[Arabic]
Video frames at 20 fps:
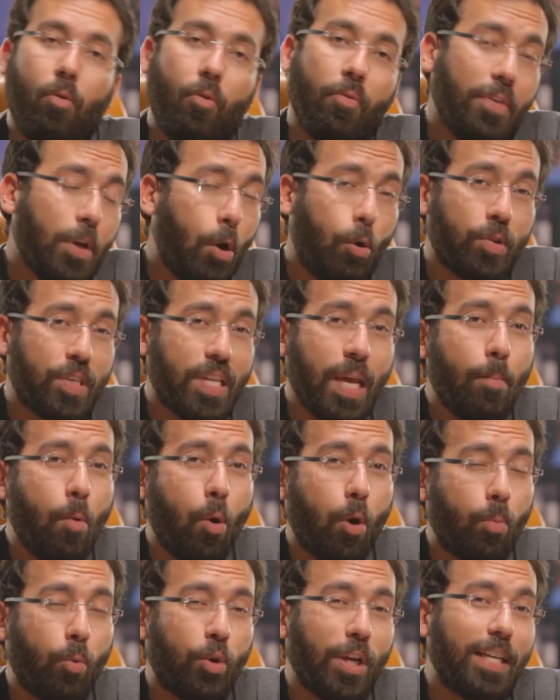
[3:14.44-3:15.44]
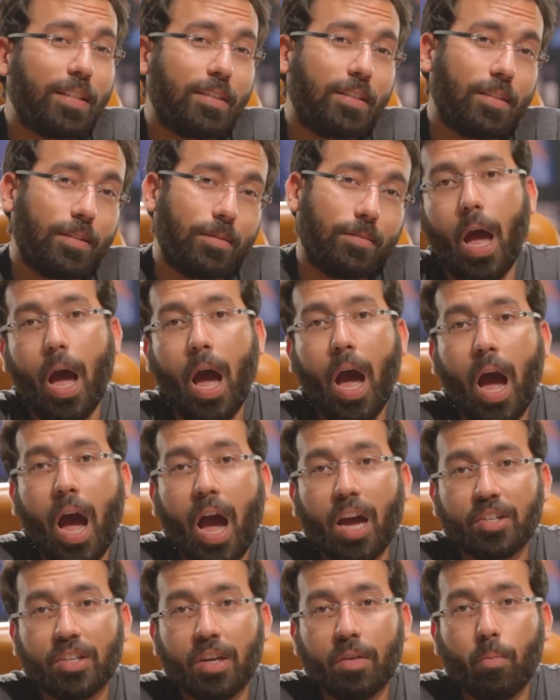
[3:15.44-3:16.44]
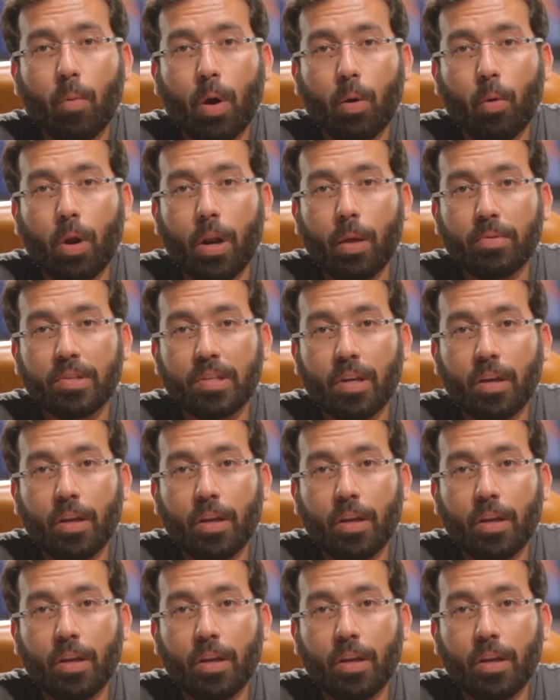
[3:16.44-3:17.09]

وفي حسام هرمونات هوبا شايف مروه لابسه